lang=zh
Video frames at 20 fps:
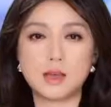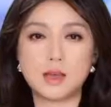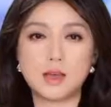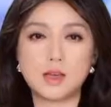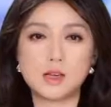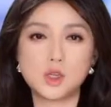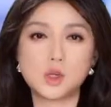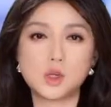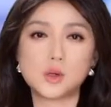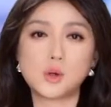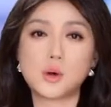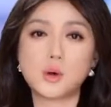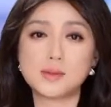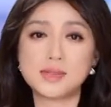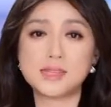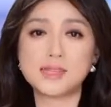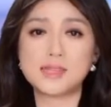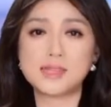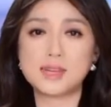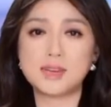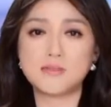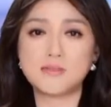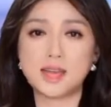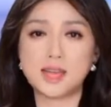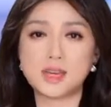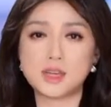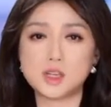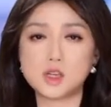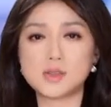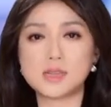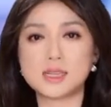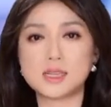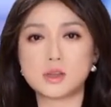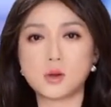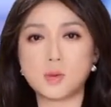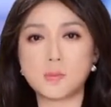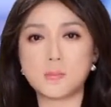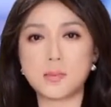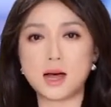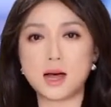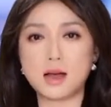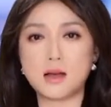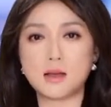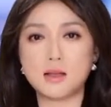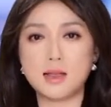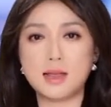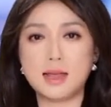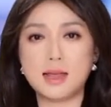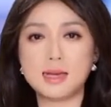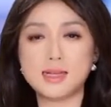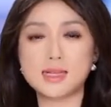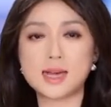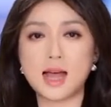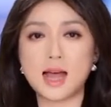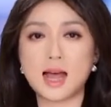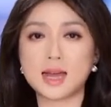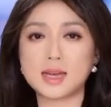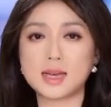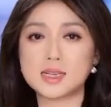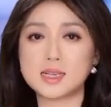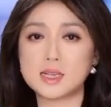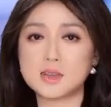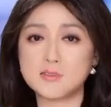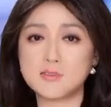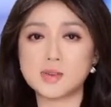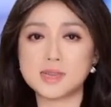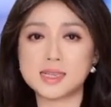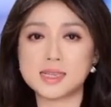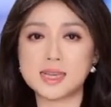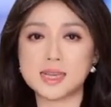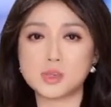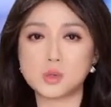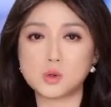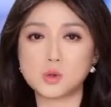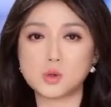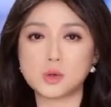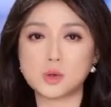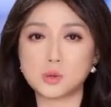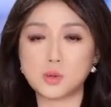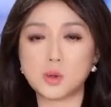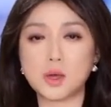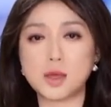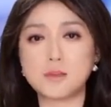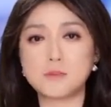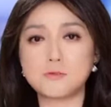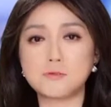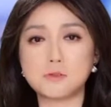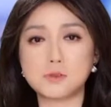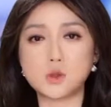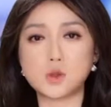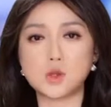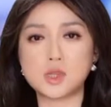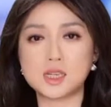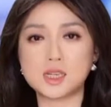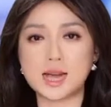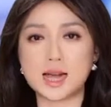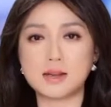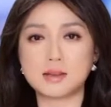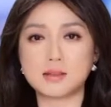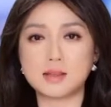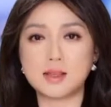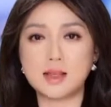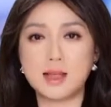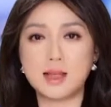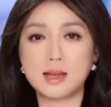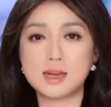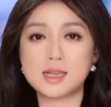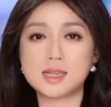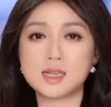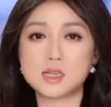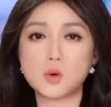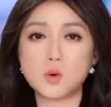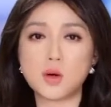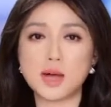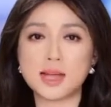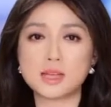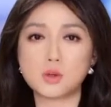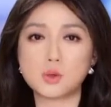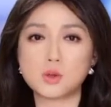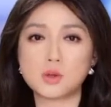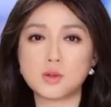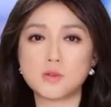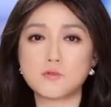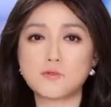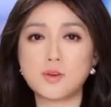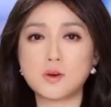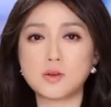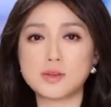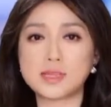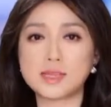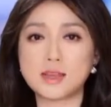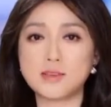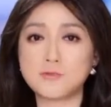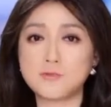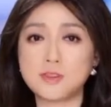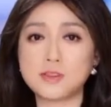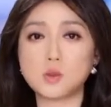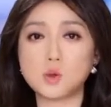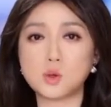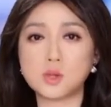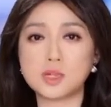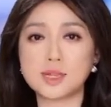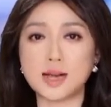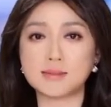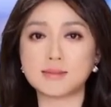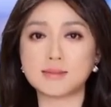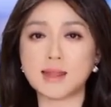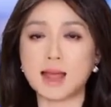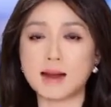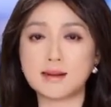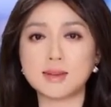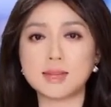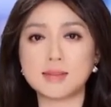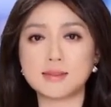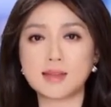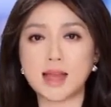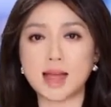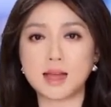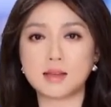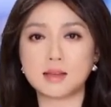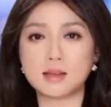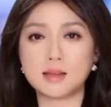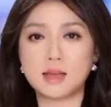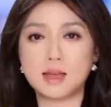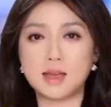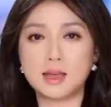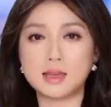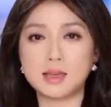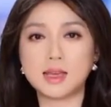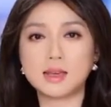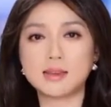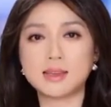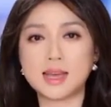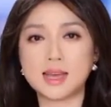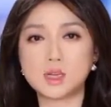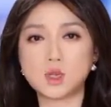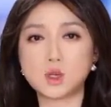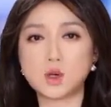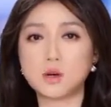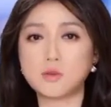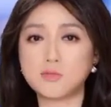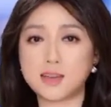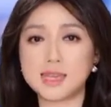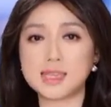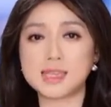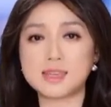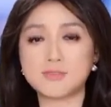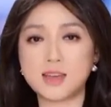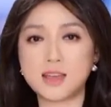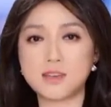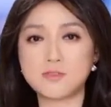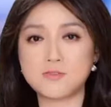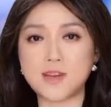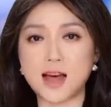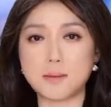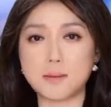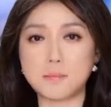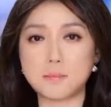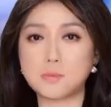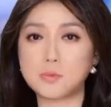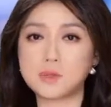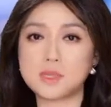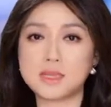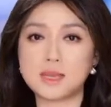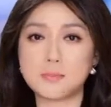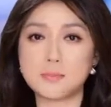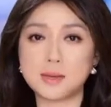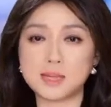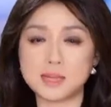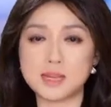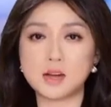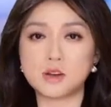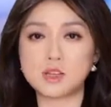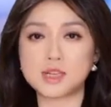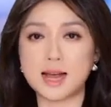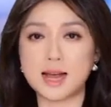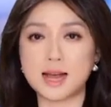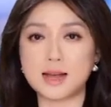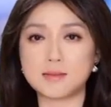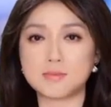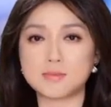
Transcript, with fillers: 中共纪监委周四通报，上海市奉贤区原副区长、市公安局奉贤分局长唐丽娜因严重违纪违法，目前被调查。